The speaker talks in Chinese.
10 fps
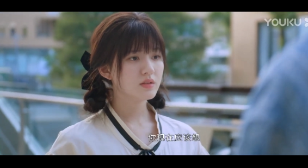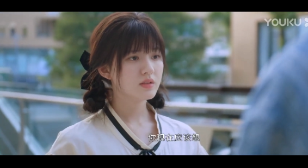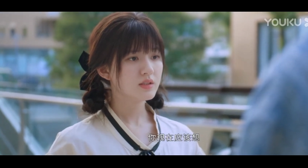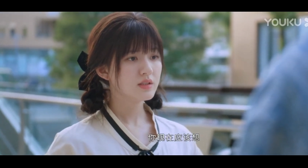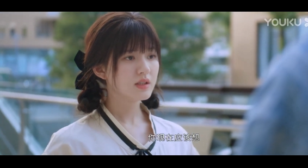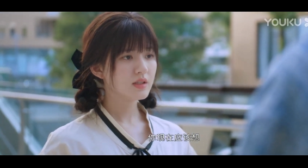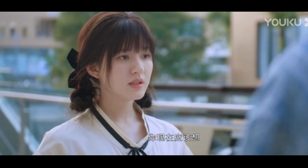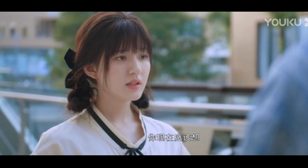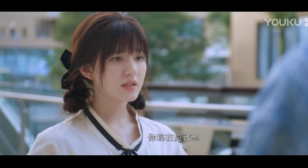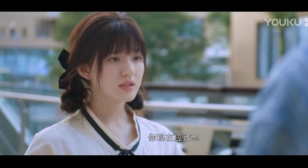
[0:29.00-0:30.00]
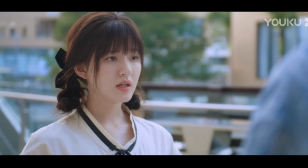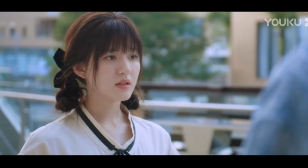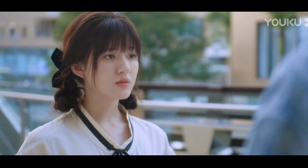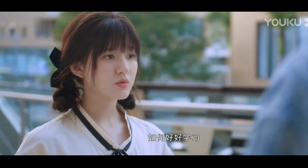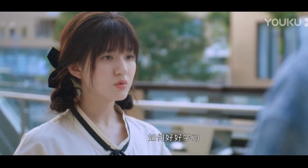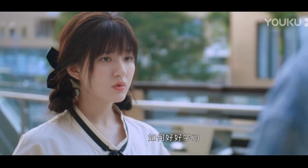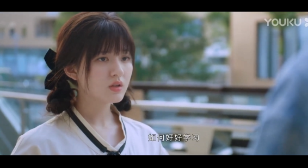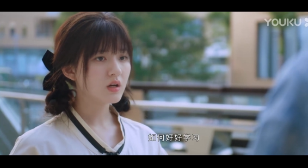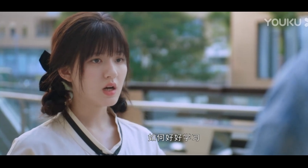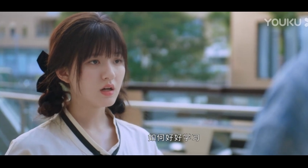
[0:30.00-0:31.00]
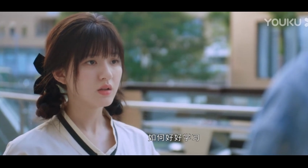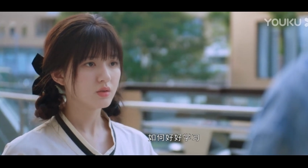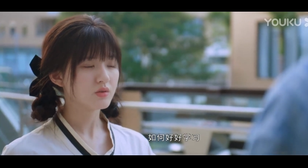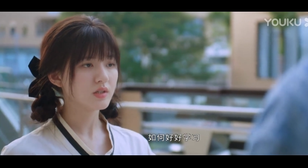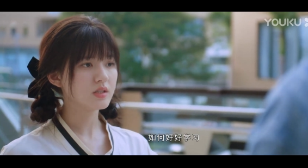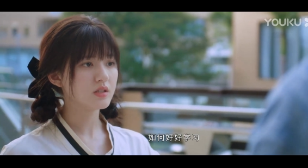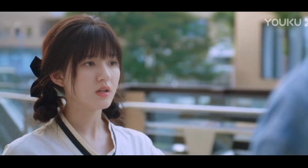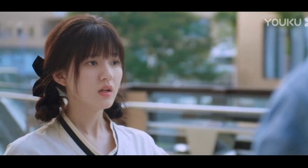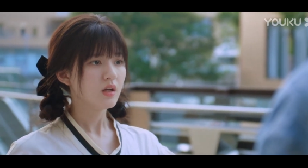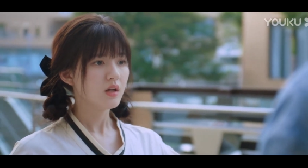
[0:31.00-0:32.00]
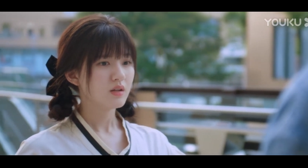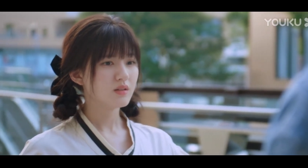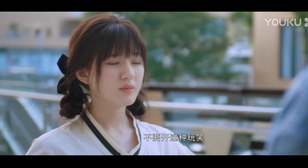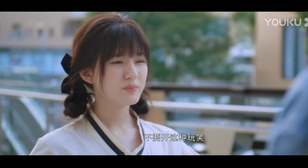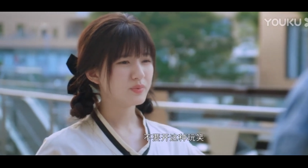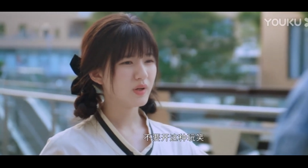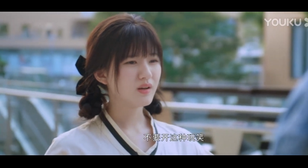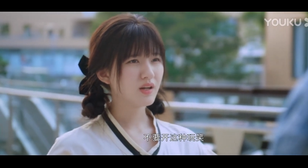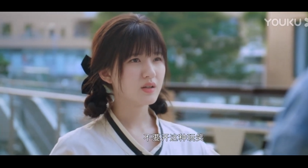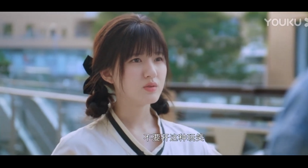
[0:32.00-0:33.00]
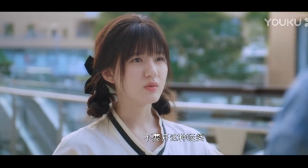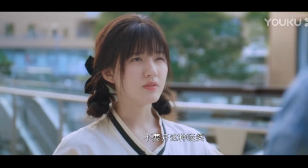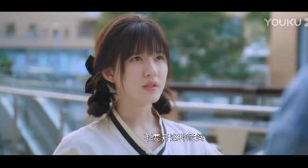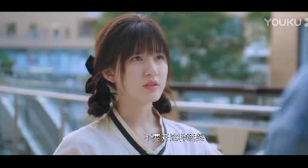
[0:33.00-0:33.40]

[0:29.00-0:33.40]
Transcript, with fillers: 你现在应该想如何好好学习，嗯，不要开这种